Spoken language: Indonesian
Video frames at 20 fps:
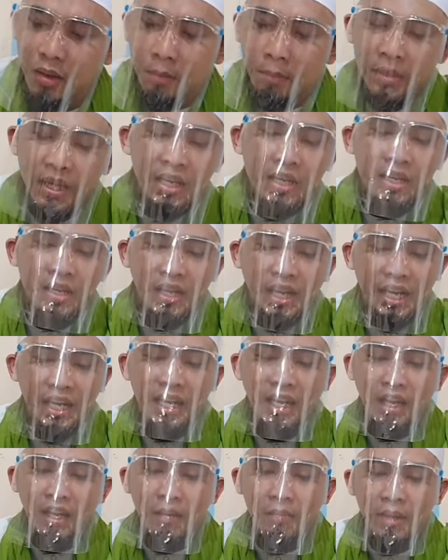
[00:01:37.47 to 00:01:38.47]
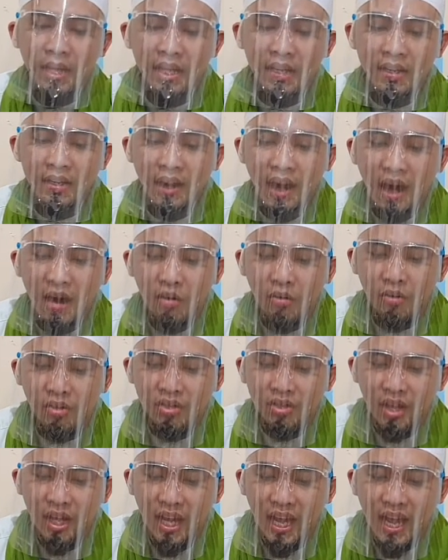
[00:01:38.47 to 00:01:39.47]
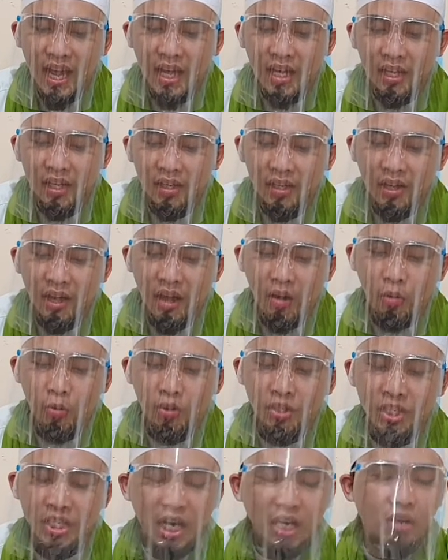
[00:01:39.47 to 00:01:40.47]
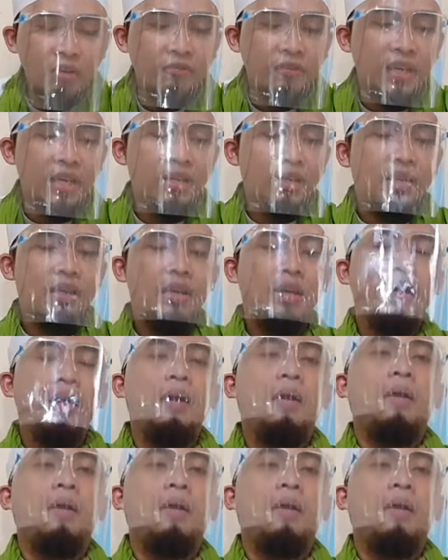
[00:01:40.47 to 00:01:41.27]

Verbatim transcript: min ilmin au salahin au syarafin